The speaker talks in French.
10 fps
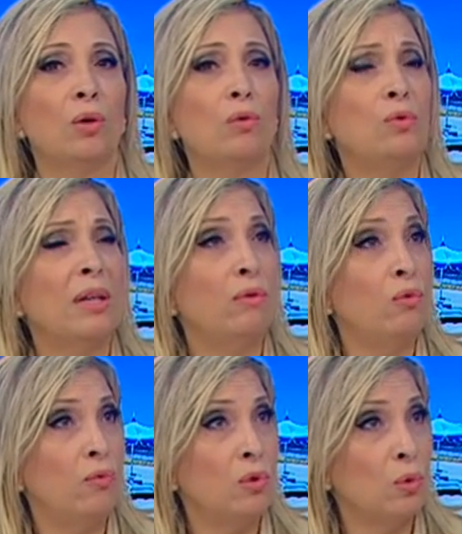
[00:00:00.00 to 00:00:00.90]
donc nous,
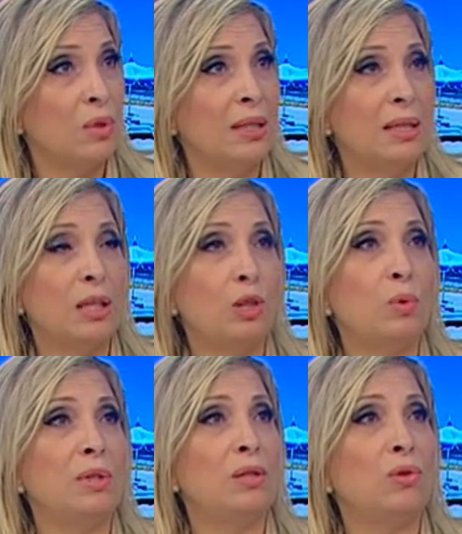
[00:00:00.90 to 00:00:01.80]
nous faisons aussi des
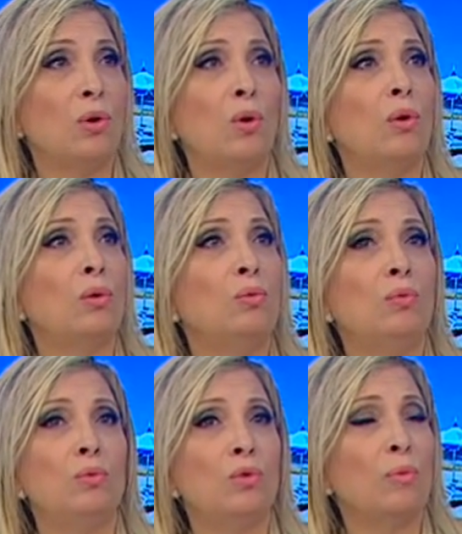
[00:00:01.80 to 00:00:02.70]
expositions,
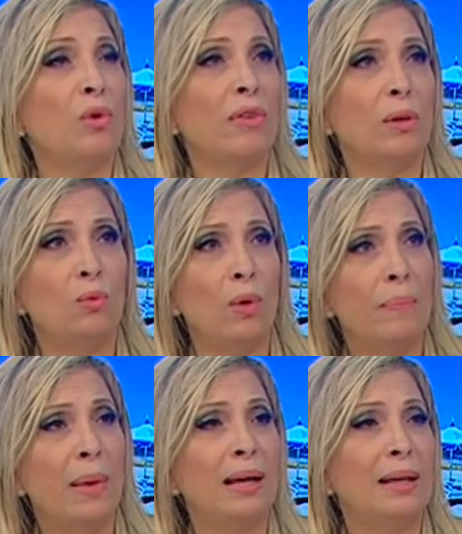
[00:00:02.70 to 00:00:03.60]
nous, nous emmenons avec nous
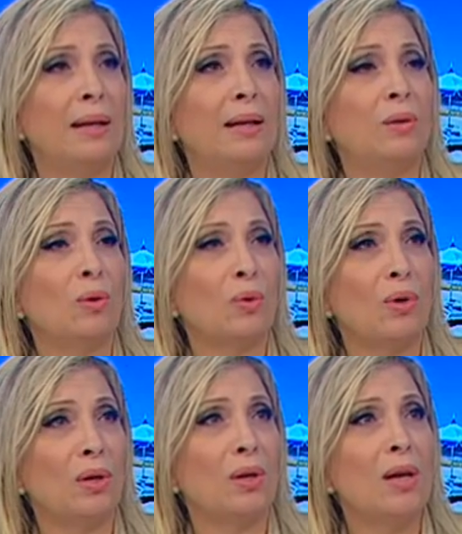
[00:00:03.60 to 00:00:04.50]
un ballet,
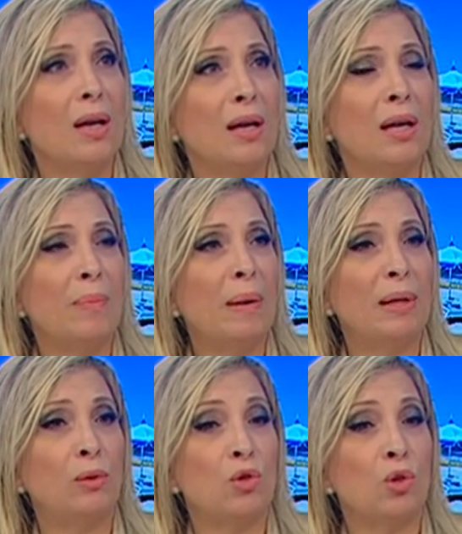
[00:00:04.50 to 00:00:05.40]
donc, euh, et, pas
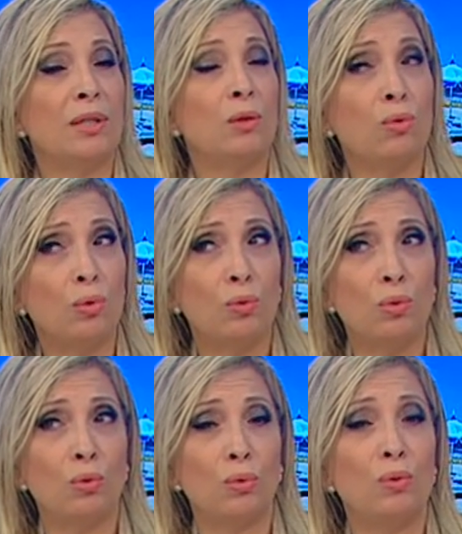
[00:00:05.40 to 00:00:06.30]
mal de choses. Et
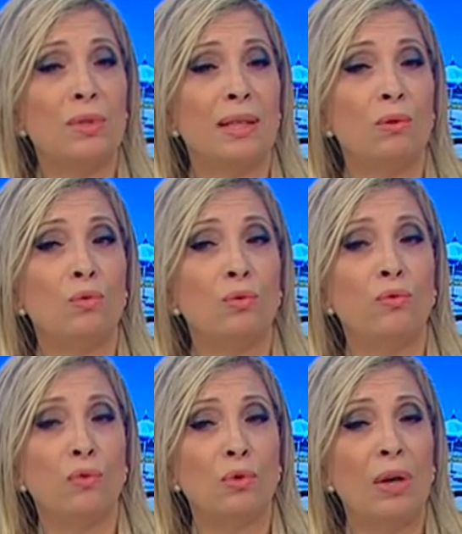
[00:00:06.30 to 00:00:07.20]
surtout, surtout, c'est nous,
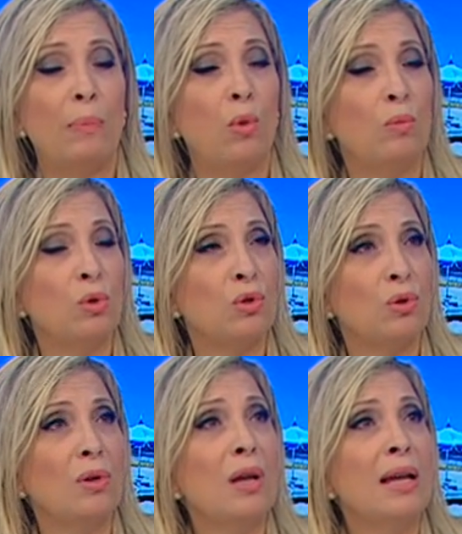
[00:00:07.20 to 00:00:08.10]
nous, faisons la
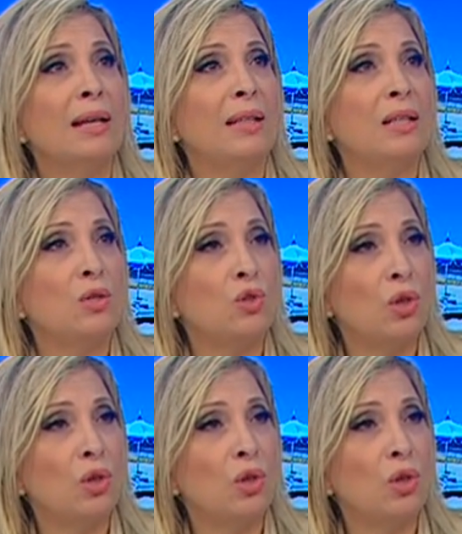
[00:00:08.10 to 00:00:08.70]
promotion des,